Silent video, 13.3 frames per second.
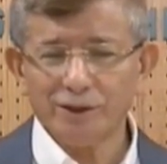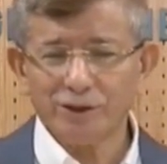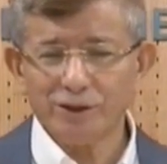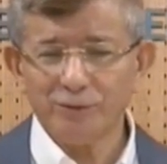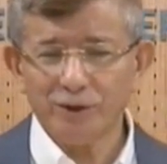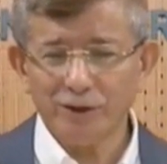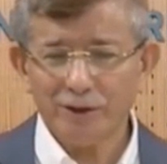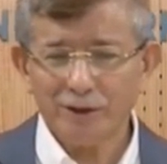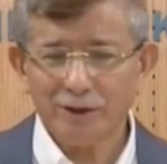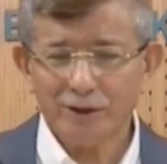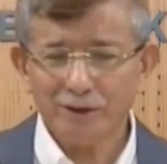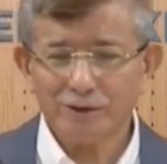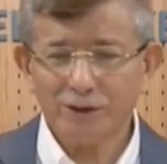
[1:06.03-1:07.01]
Şimdi
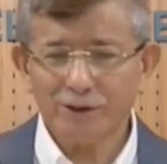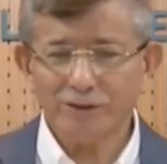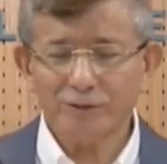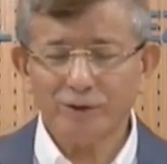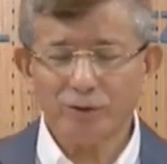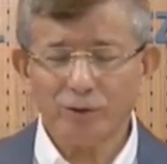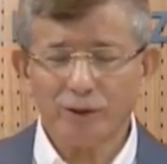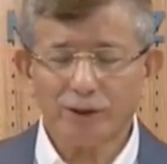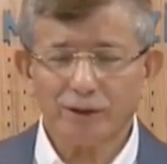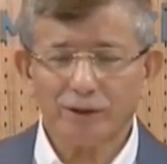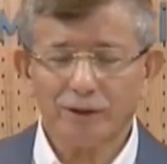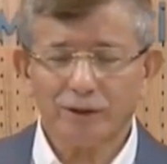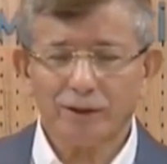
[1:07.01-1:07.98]
8 bin
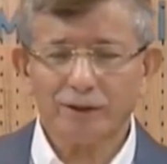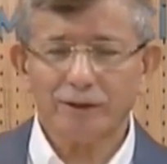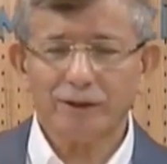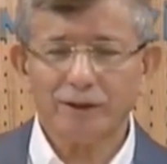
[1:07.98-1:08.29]
dolara kadar